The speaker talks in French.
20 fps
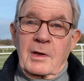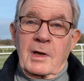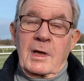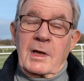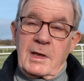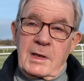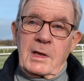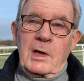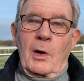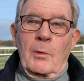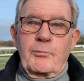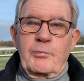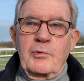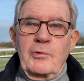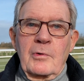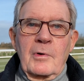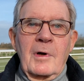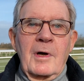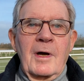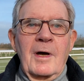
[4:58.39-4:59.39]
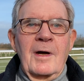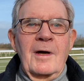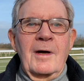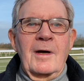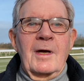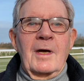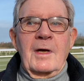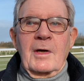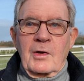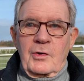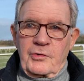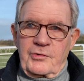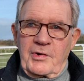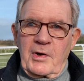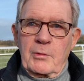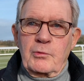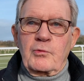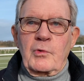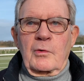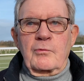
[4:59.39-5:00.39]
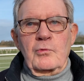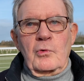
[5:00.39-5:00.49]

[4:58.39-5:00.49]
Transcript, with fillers: et tu de quoi t'occuper, hein, mon cher